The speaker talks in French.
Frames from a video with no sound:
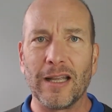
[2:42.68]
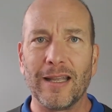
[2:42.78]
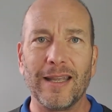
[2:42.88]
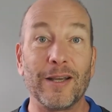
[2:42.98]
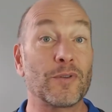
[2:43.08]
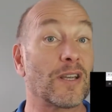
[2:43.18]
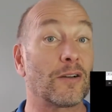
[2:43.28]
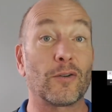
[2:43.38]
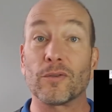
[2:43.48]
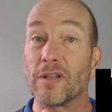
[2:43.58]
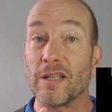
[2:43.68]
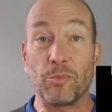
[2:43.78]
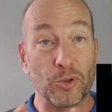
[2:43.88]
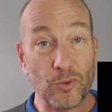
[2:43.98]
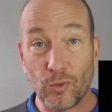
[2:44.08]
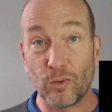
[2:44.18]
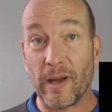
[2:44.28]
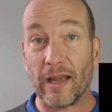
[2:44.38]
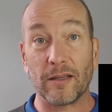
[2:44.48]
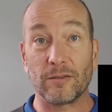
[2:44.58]
Et on se rend compte que c'est pas du tout
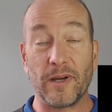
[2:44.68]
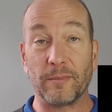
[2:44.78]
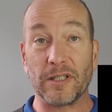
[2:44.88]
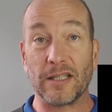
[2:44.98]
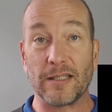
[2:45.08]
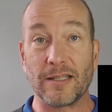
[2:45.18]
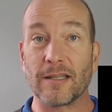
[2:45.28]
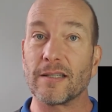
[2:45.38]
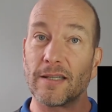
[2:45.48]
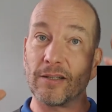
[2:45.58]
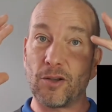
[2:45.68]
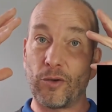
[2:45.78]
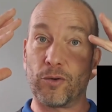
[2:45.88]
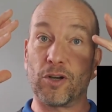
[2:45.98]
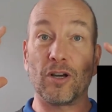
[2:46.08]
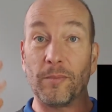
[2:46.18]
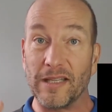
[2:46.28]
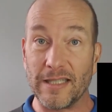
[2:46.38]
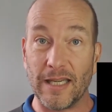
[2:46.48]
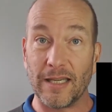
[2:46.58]
Barack Obama qui dit ça, c'est un
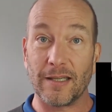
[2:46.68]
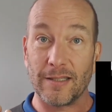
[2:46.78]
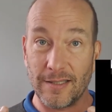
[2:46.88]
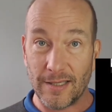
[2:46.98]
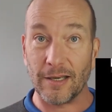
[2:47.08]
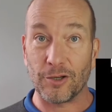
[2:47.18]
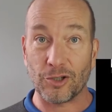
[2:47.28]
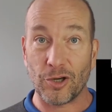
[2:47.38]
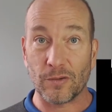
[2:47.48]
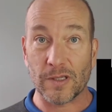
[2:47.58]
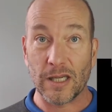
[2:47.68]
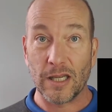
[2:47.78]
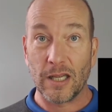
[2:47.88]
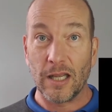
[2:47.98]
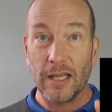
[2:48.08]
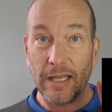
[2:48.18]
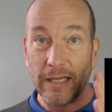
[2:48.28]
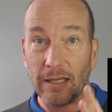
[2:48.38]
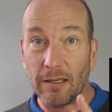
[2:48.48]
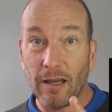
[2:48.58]
comédien qui dit quelque chose.
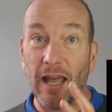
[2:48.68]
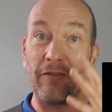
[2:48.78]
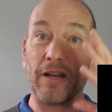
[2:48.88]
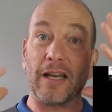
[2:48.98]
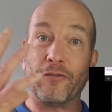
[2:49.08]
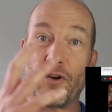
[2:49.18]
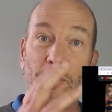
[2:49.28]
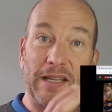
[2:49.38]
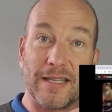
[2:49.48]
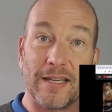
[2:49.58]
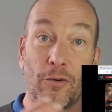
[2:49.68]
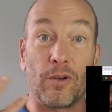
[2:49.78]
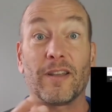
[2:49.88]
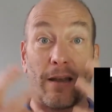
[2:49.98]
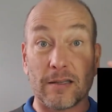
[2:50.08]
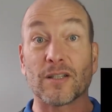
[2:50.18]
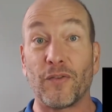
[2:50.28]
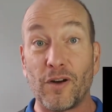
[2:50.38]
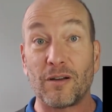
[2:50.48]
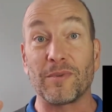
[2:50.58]
Et avec l'informatique, on le
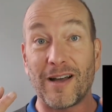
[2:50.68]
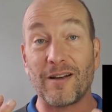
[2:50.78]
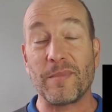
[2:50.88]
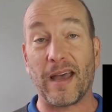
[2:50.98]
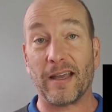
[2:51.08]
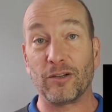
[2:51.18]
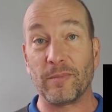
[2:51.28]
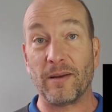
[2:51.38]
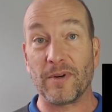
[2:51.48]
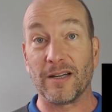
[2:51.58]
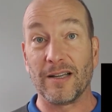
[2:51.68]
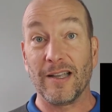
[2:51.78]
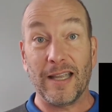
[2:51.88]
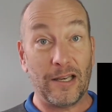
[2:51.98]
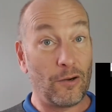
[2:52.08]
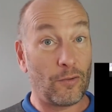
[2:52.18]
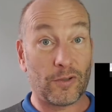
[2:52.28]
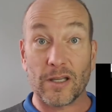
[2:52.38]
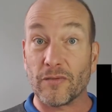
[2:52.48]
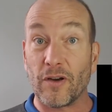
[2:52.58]
transforme en Barack Obama. Et là, on
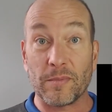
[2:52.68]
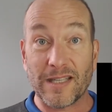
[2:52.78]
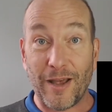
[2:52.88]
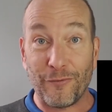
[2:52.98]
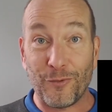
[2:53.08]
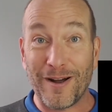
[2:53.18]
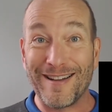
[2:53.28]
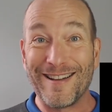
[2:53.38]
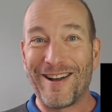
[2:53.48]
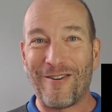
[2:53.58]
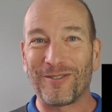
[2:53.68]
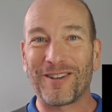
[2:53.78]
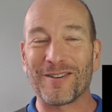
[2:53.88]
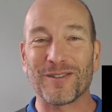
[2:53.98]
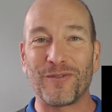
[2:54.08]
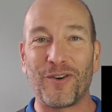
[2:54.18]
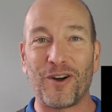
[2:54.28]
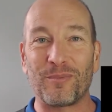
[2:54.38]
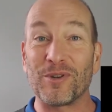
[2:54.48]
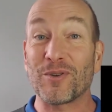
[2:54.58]
transforme sa voix, on
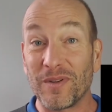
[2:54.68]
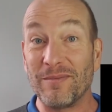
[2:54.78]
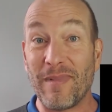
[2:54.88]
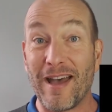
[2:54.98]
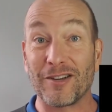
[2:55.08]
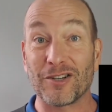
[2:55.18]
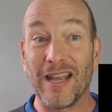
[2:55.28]
transforme son image.